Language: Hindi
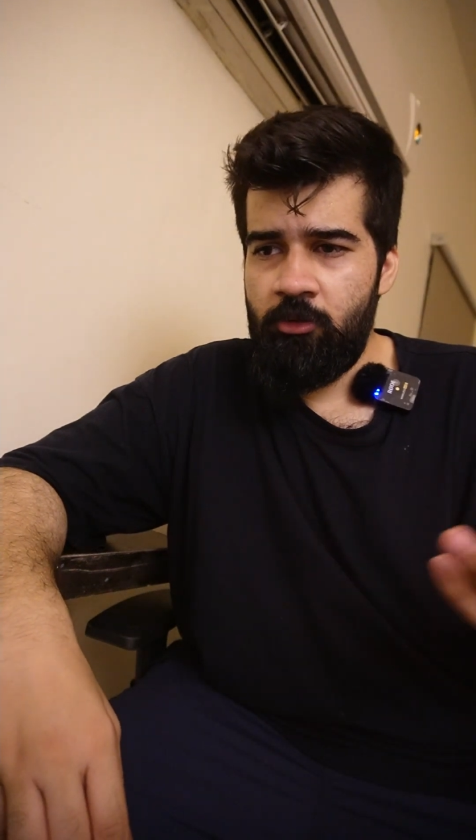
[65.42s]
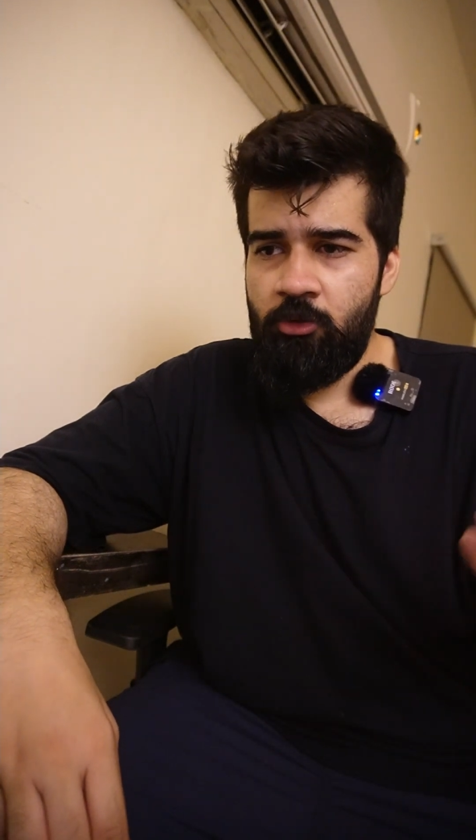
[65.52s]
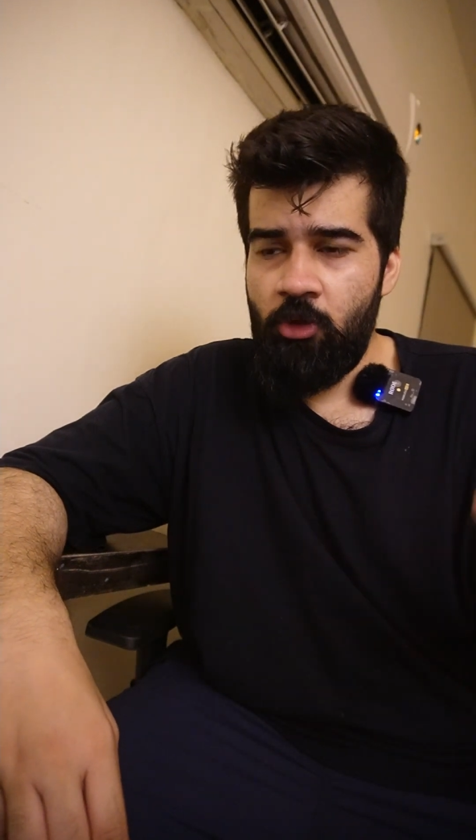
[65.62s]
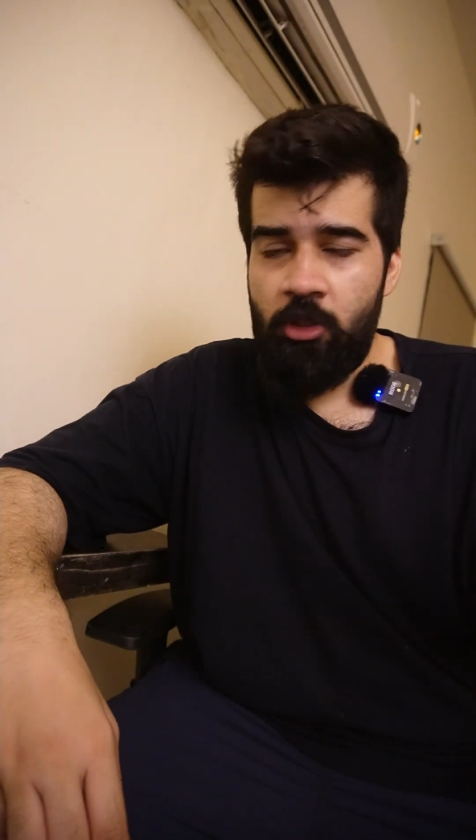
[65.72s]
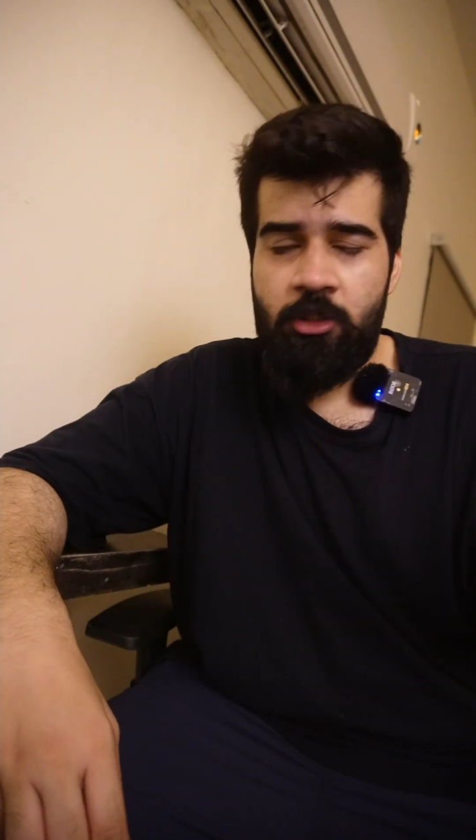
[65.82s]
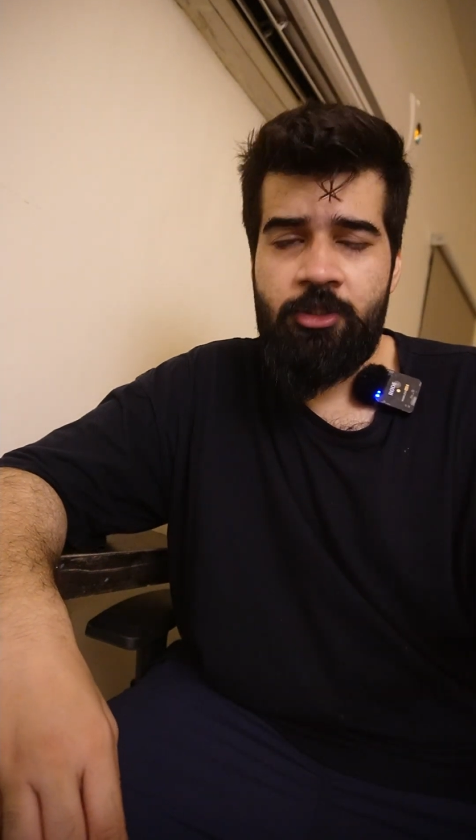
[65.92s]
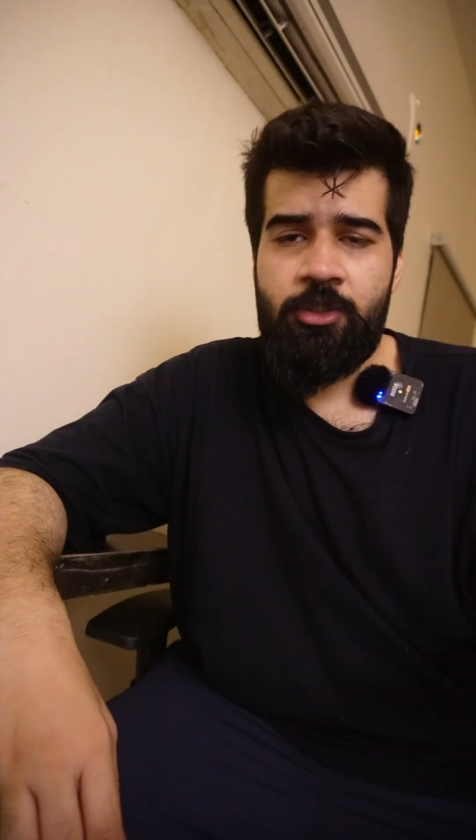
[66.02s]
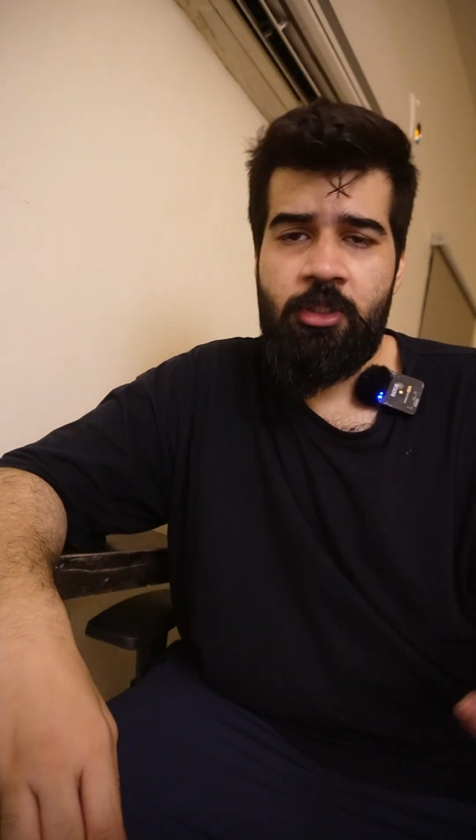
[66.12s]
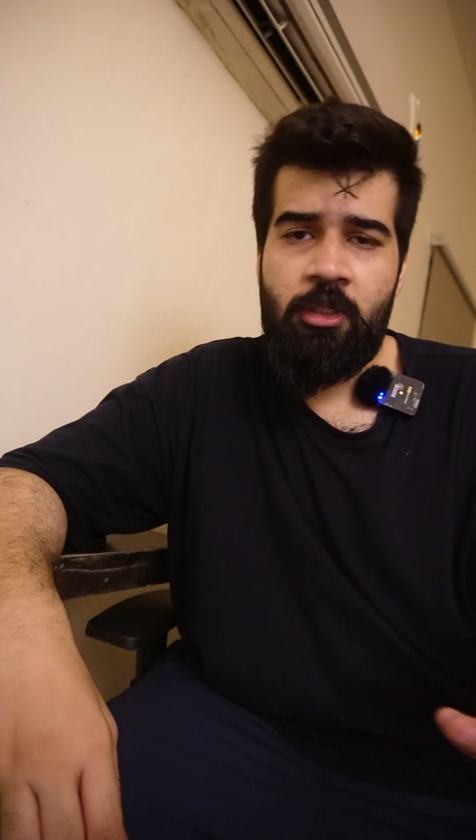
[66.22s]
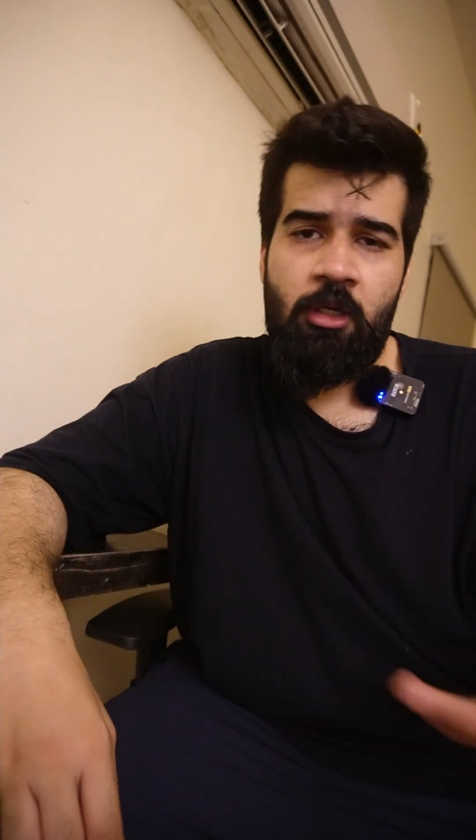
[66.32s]
डॉक्टर
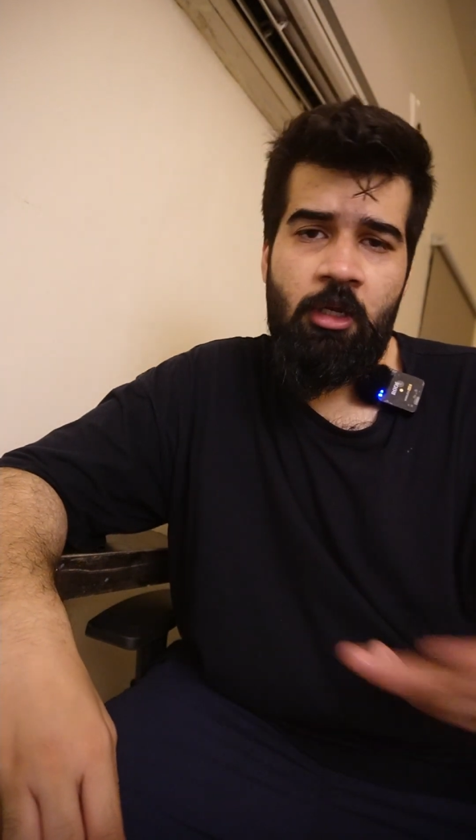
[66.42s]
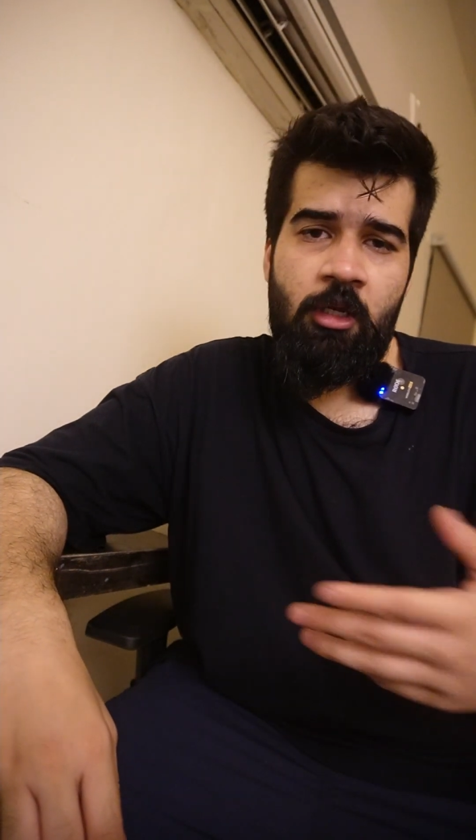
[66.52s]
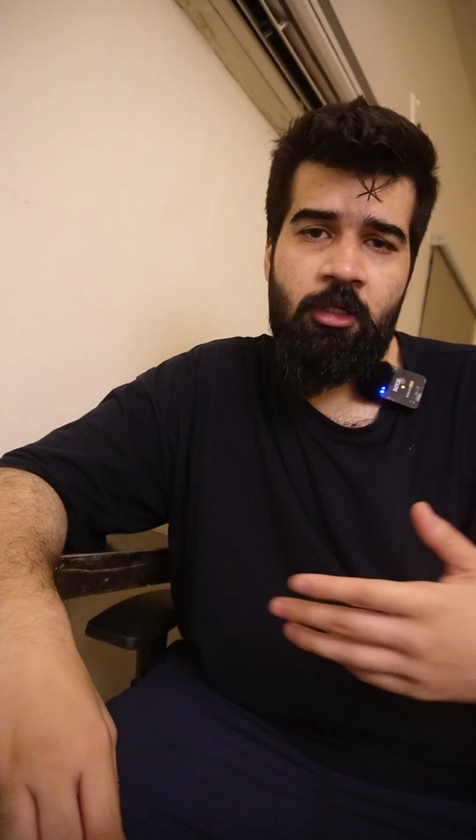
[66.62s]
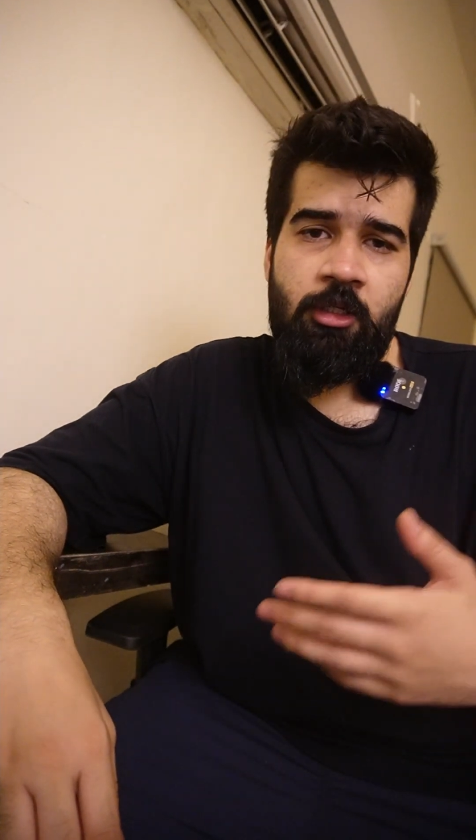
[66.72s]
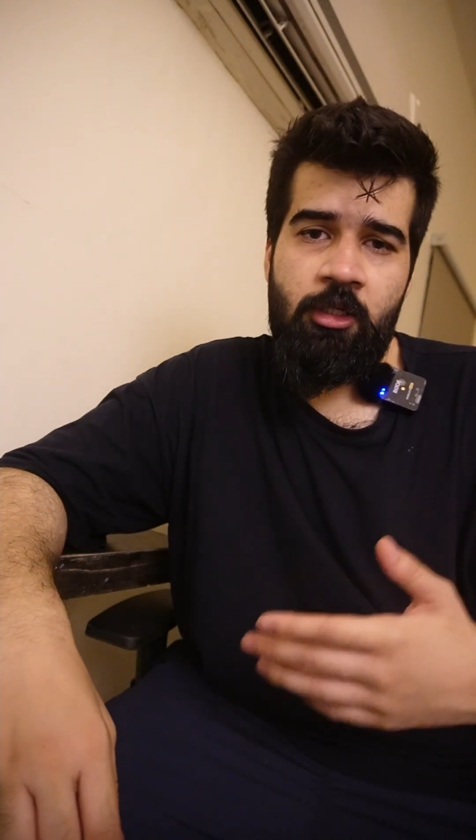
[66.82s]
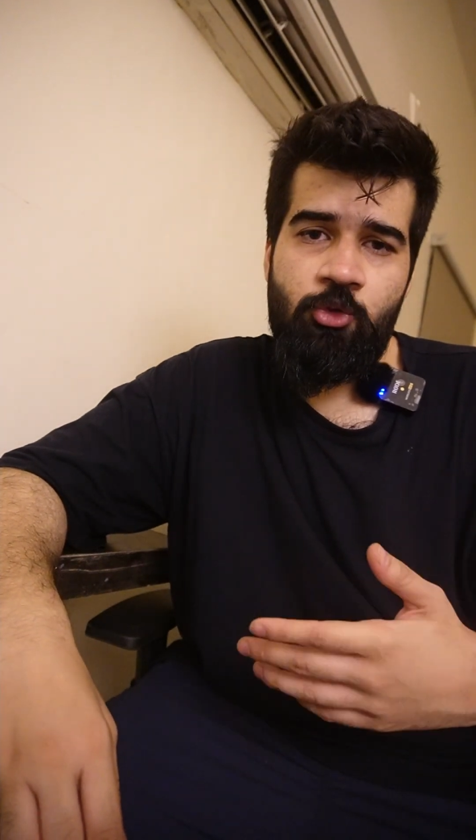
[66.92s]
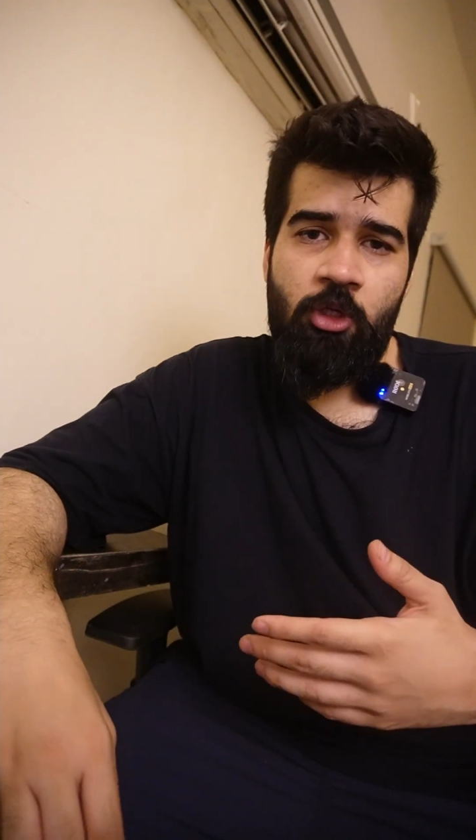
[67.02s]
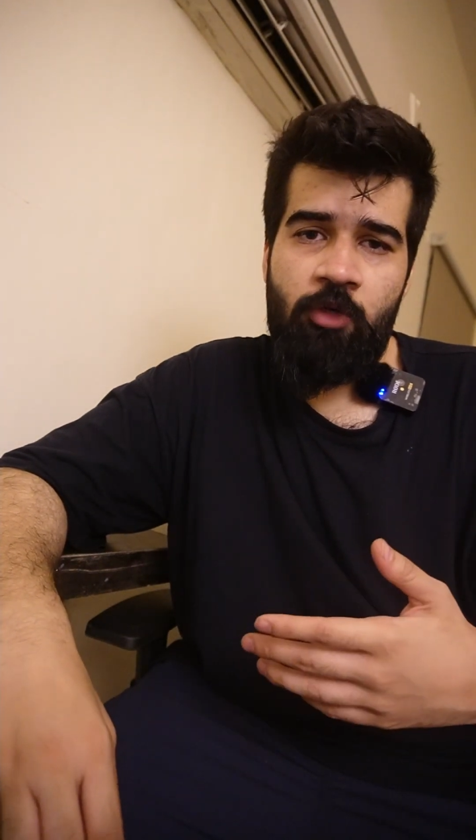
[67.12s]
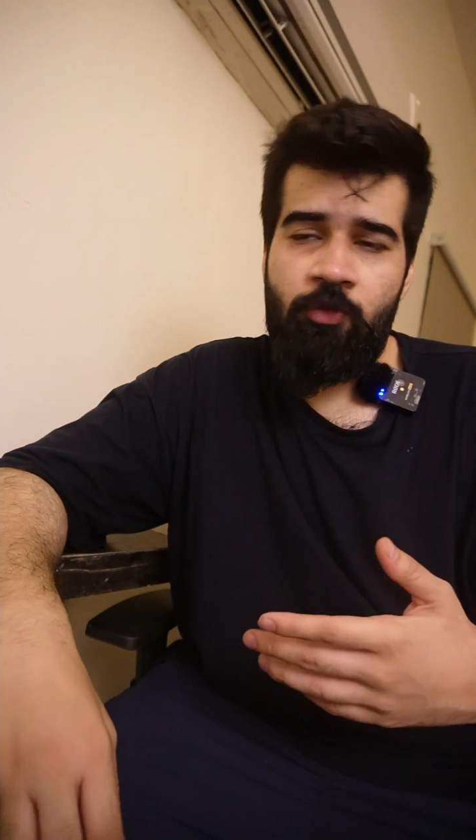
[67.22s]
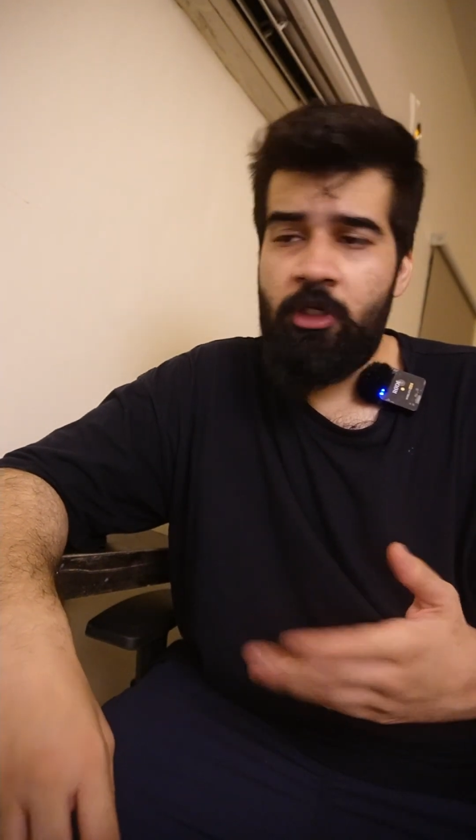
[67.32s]
से ये
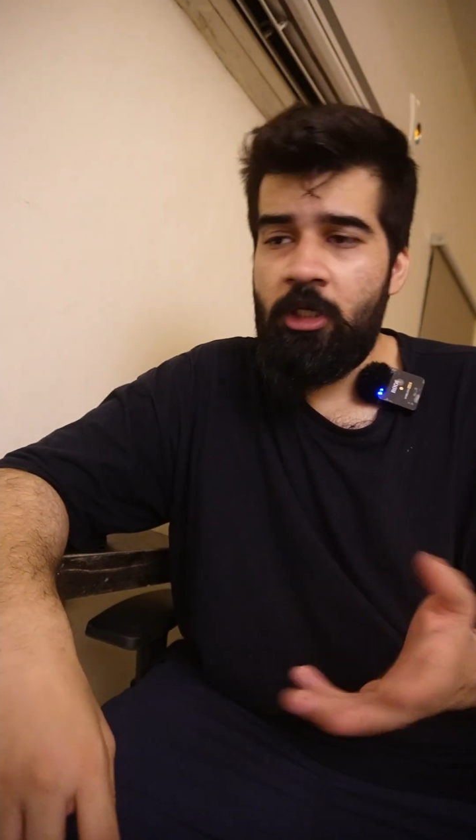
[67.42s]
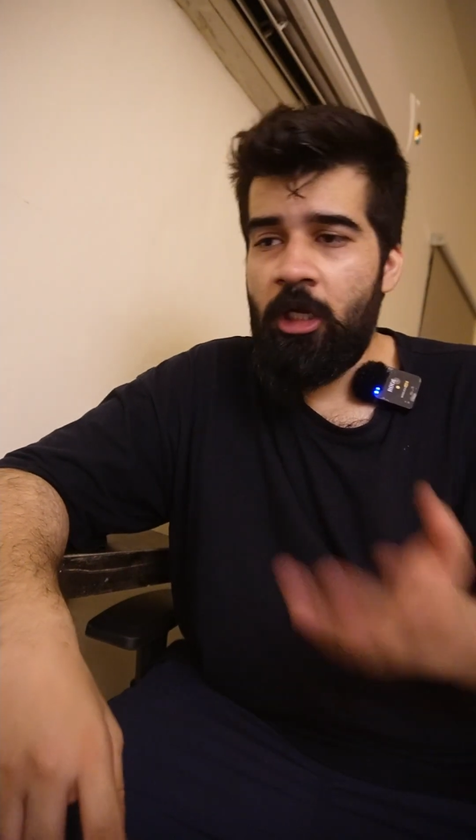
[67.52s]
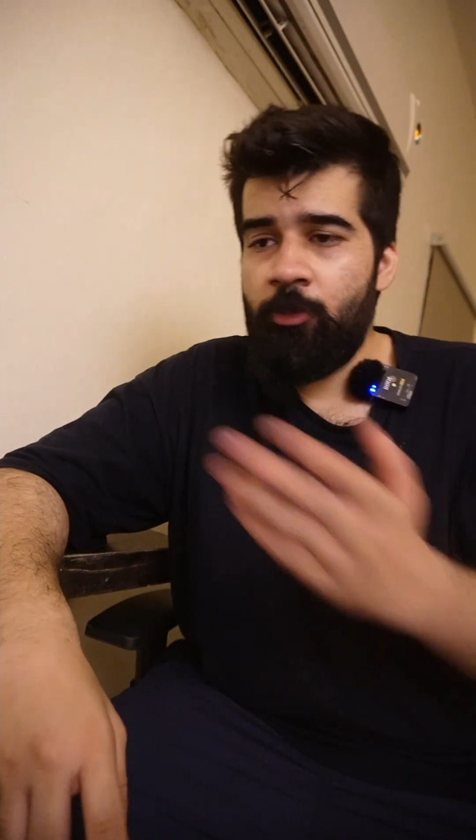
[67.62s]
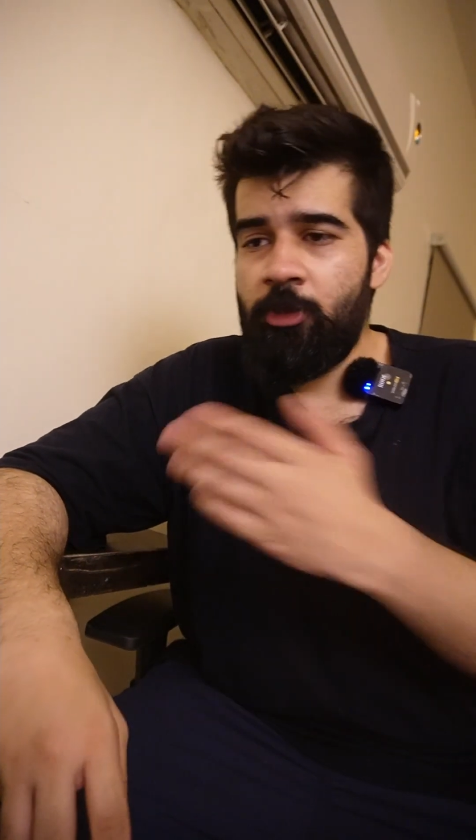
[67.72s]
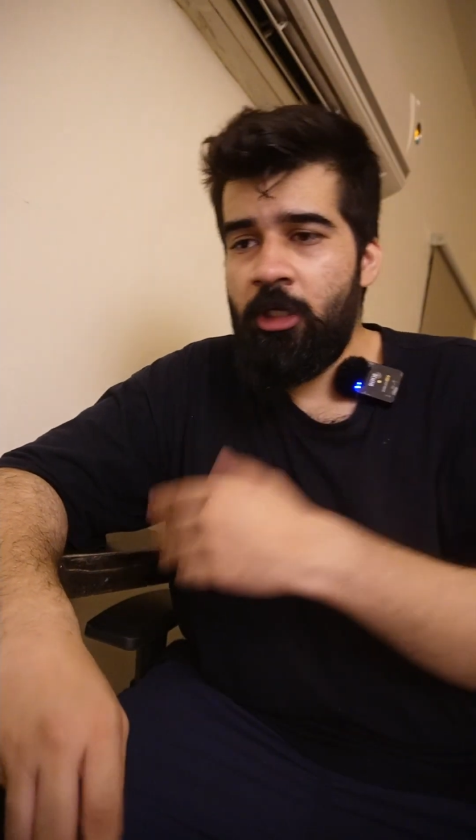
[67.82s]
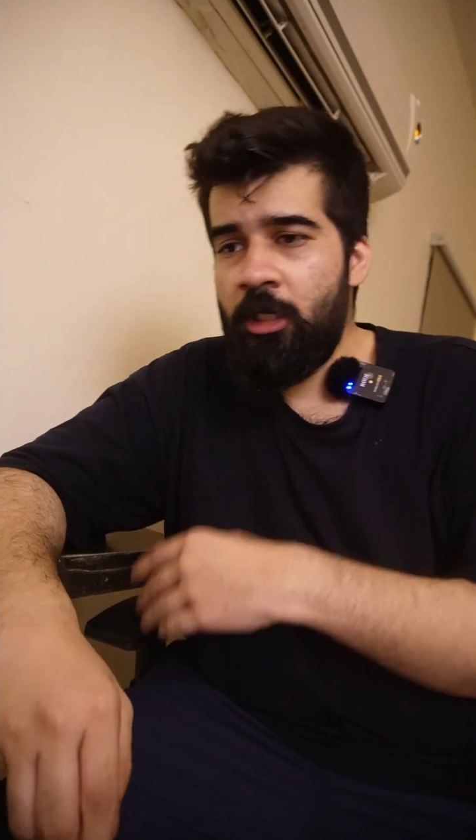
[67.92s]
सुना हुआ है कि आप ये